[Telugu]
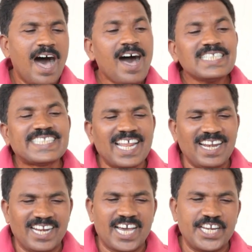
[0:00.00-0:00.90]
ఆ
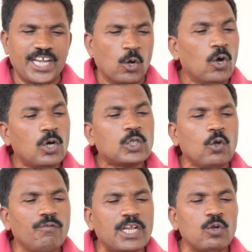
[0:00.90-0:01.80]
తెల్లని కోటు
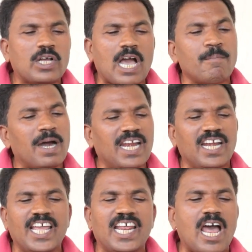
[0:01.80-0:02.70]
వెనుక
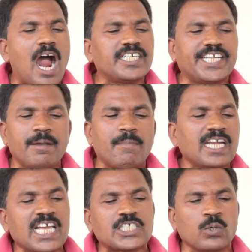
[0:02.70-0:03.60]
మల్లె లాంటి
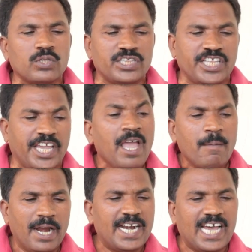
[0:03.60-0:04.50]
మనసుంది
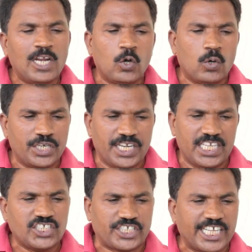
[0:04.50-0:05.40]
మెడలోని
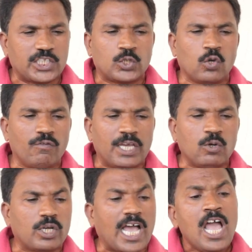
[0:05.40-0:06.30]
స్టెత్తు
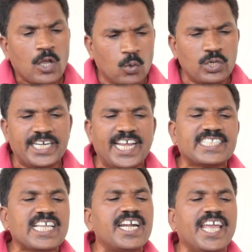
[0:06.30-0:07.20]
వెనుక గుండె
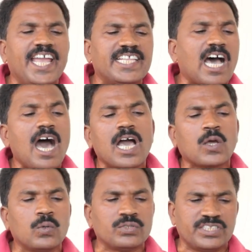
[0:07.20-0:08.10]
తడి
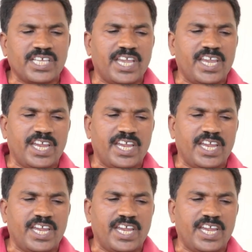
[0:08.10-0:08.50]
దాగుంది